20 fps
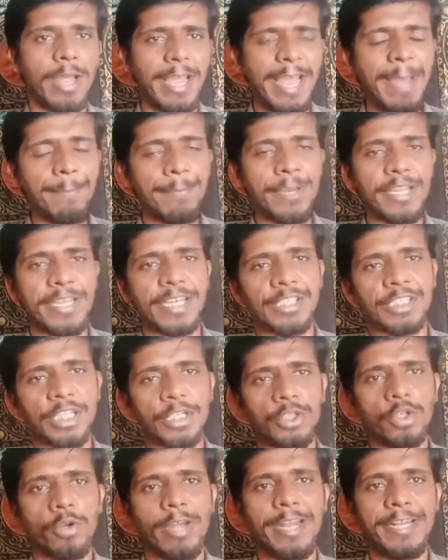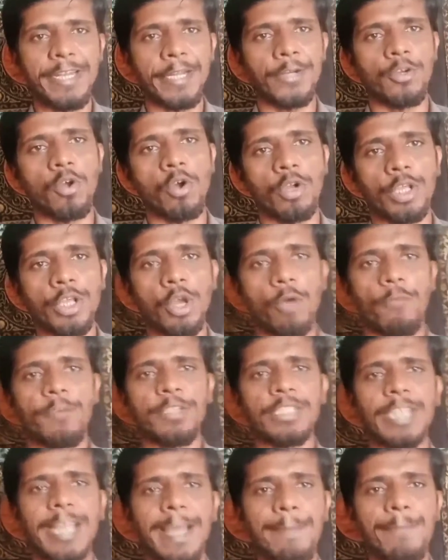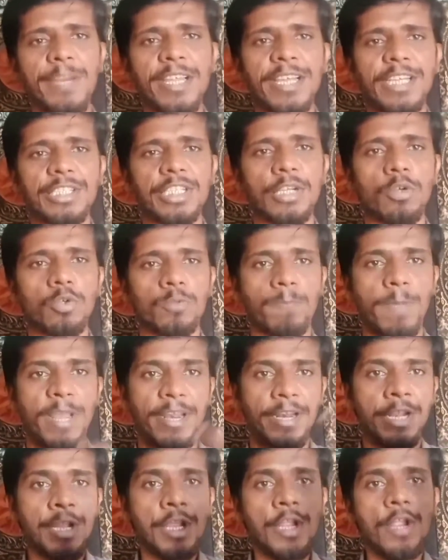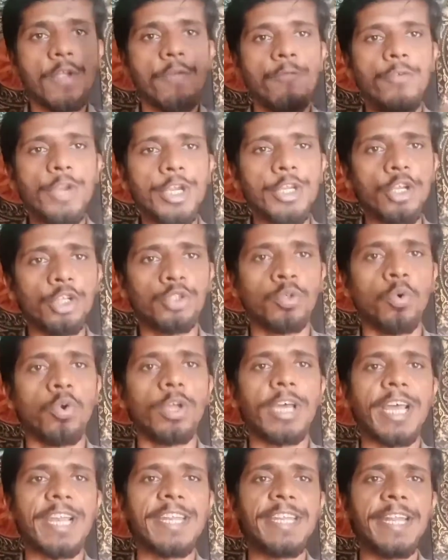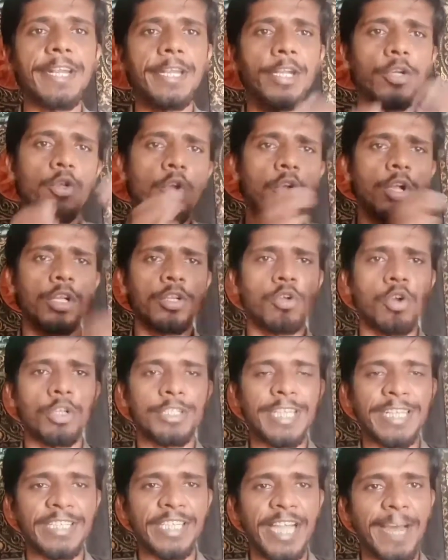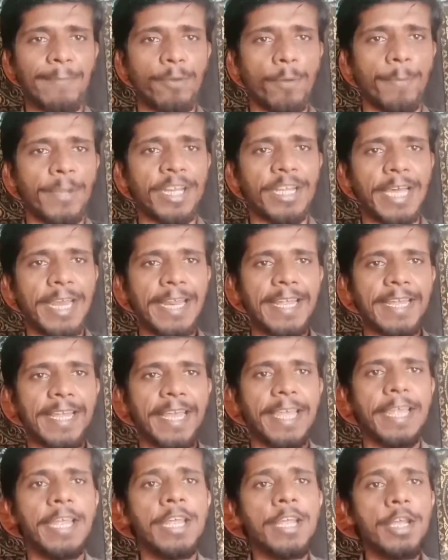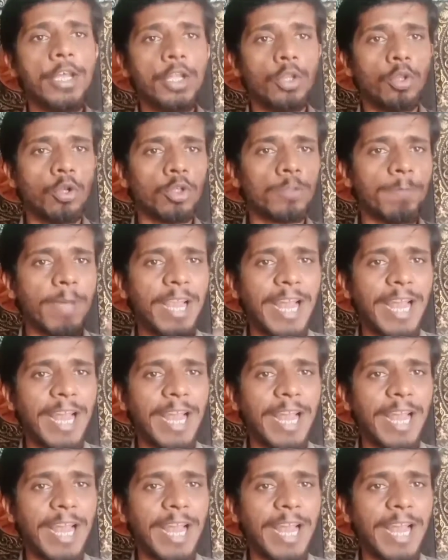एप्लीकेशन जो है टिकटॉक की ऑफिशियल एप्लीकेशन है उस पर वीडियो शूट करनी है टिकटॉक को जैसे आप ओपन करेंगे तो उस पर